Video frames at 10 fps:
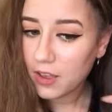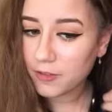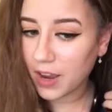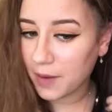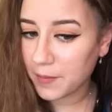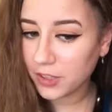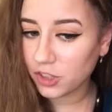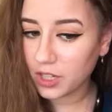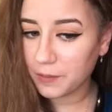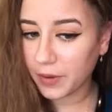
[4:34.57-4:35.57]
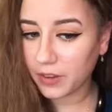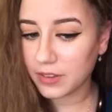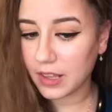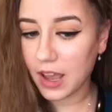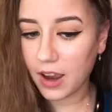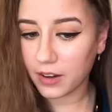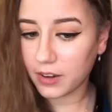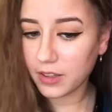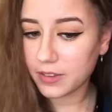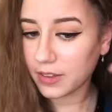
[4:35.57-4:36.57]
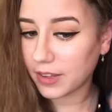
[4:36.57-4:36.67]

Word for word: فحبيت جرب بخصله اعرض